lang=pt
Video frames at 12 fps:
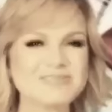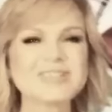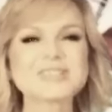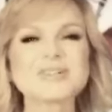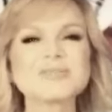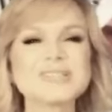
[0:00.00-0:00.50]

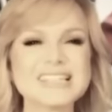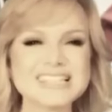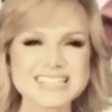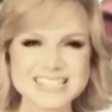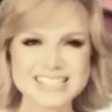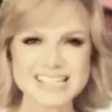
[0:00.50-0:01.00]
Veja como o
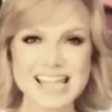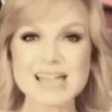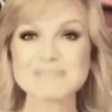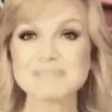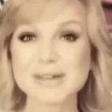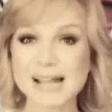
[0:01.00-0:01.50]
Tenchi é
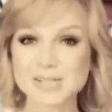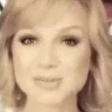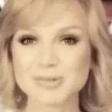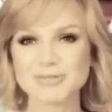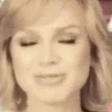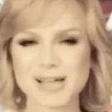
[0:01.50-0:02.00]
prático
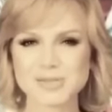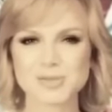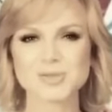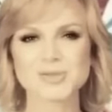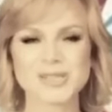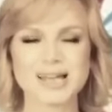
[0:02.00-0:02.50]
e fácil de
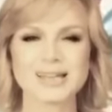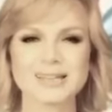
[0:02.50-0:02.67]
usar.